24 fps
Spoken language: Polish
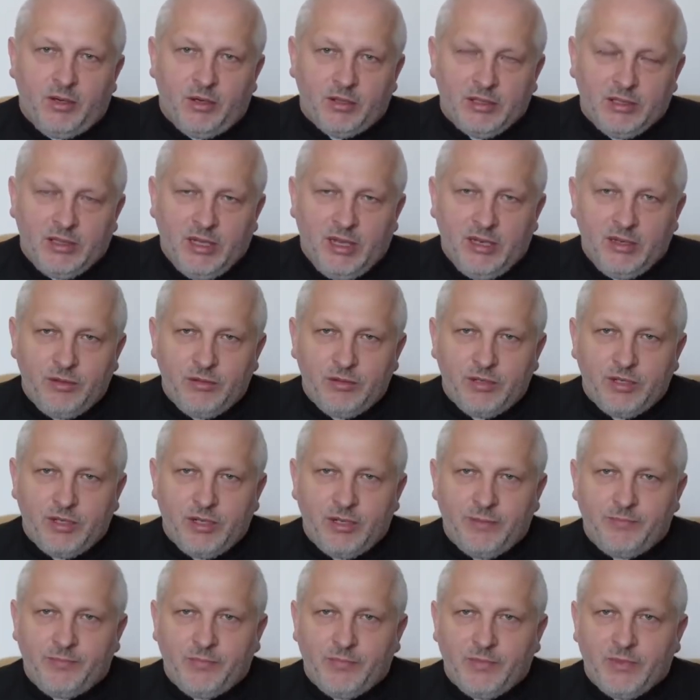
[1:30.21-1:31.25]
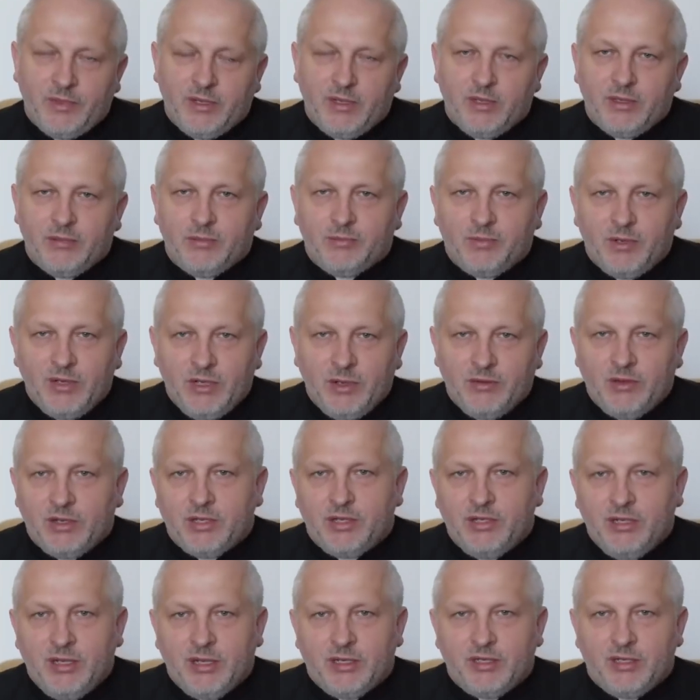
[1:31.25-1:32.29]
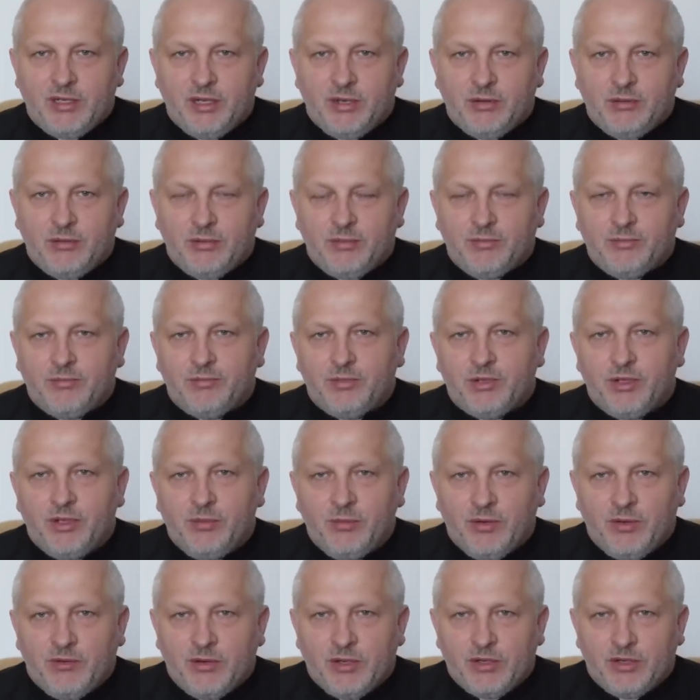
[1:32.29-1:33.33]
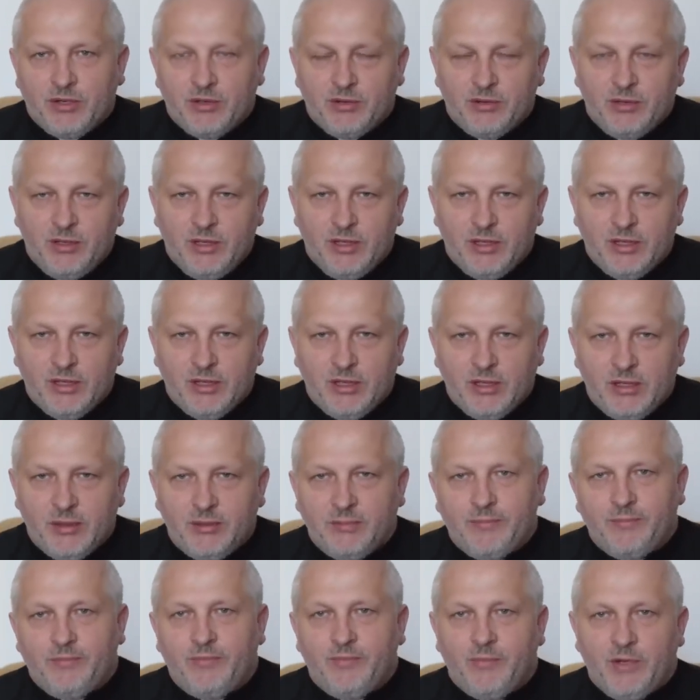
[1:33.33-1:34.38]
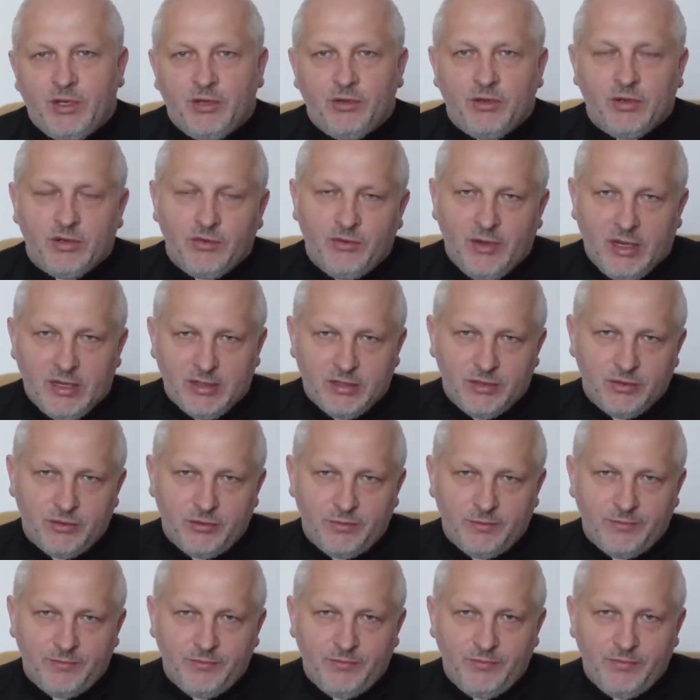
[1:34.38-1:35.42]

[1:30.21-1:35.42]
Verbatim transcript: Oddalił się, ponieważ nie chciał przyjmować od nich tego kwasu.